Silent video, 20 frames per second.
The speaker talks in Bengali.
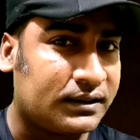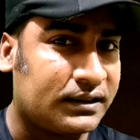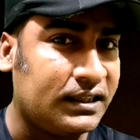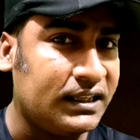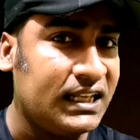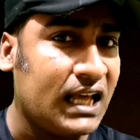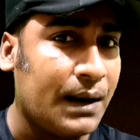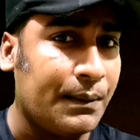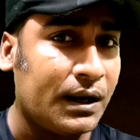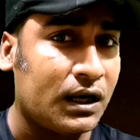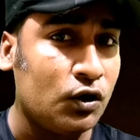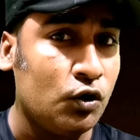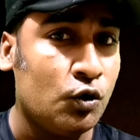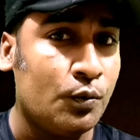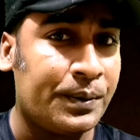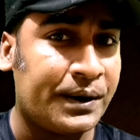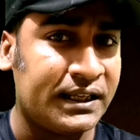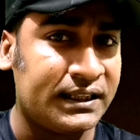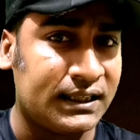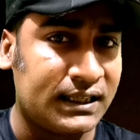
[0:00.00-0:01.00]
তিনি আমাকে
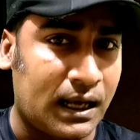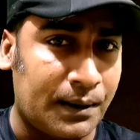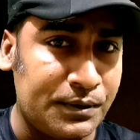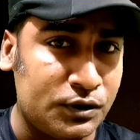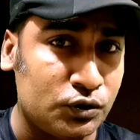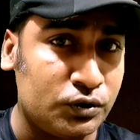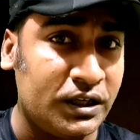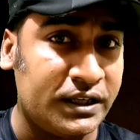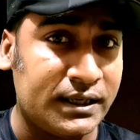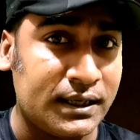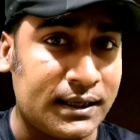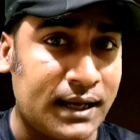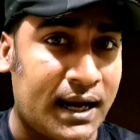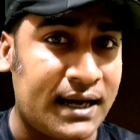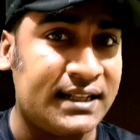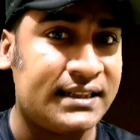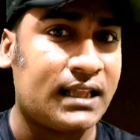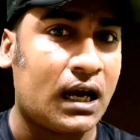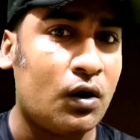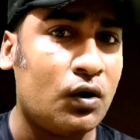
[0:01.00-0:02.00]
হুমকি দেন আমি যদি এটা না
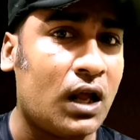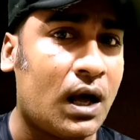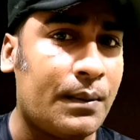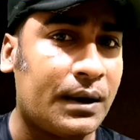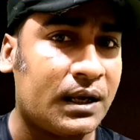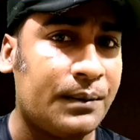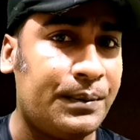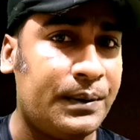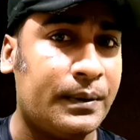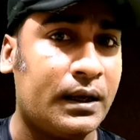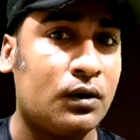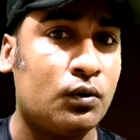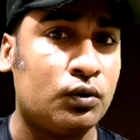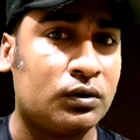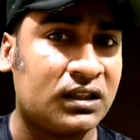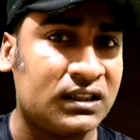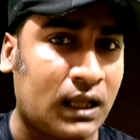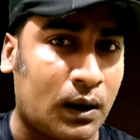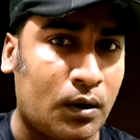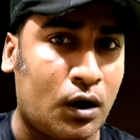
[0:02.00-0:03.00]
নিই তাহলে আমাকে বিমান
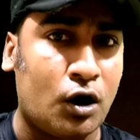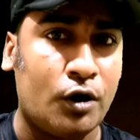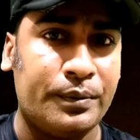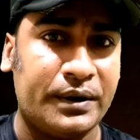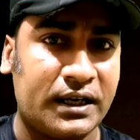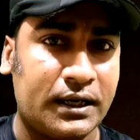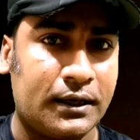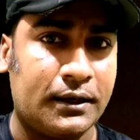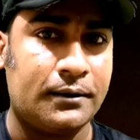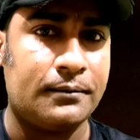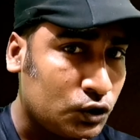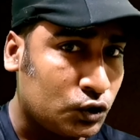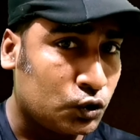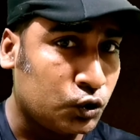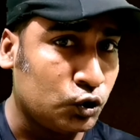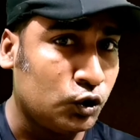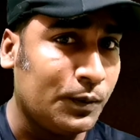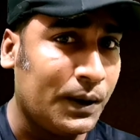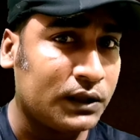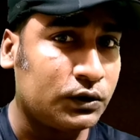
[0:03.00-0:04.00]
উঠতে দেওয়া হবে না
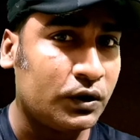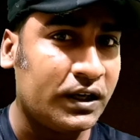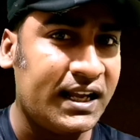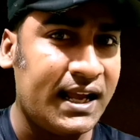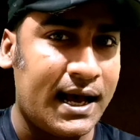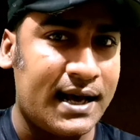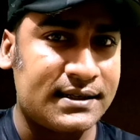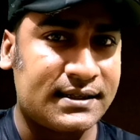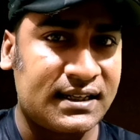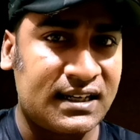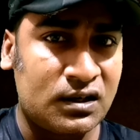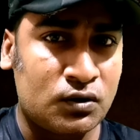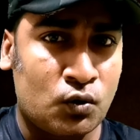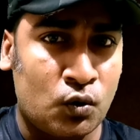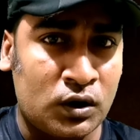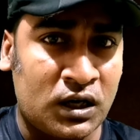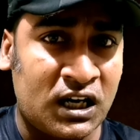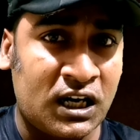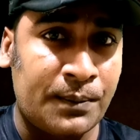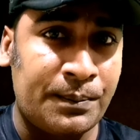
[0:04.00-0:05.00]
শুধুমাত্র এই আসারের
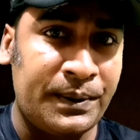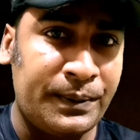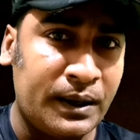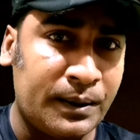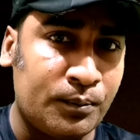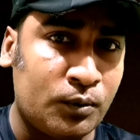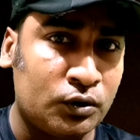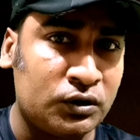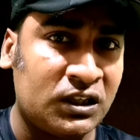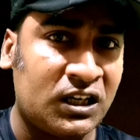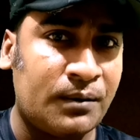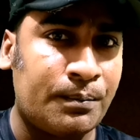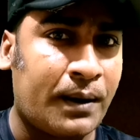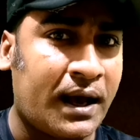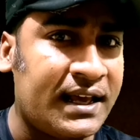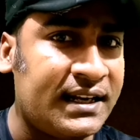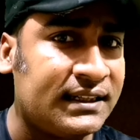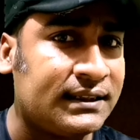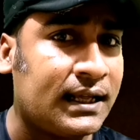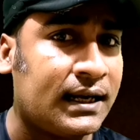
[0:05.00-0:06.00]
কোটাটা বিমানবন্দরের
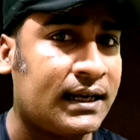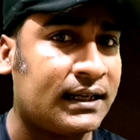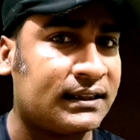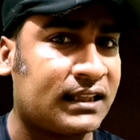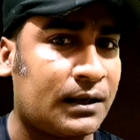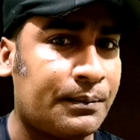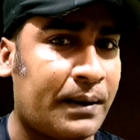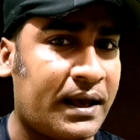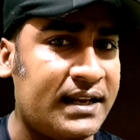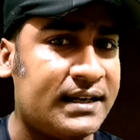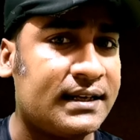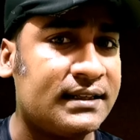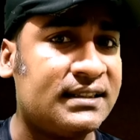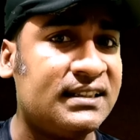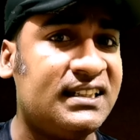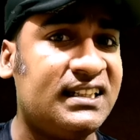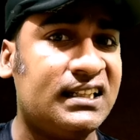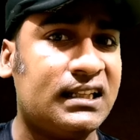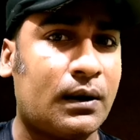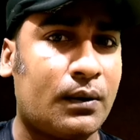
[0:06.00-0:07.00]
বাইরে থাকা তার বাইরের কাছে
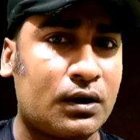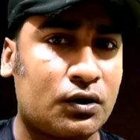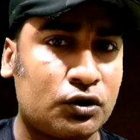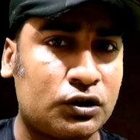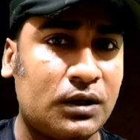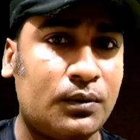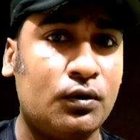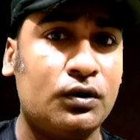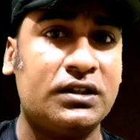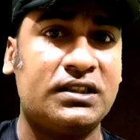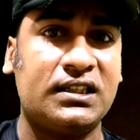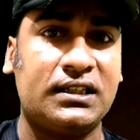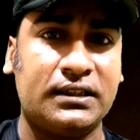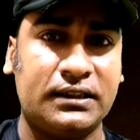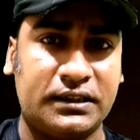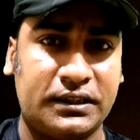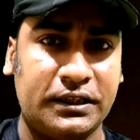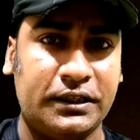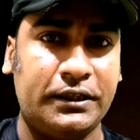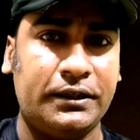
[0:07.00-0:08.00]
দিয়ে দেওয়ার কথা বলেছিলেন
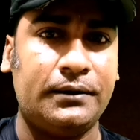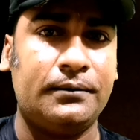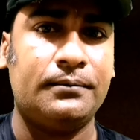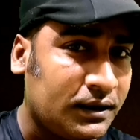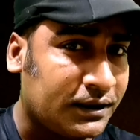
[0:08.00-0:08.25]
তিনি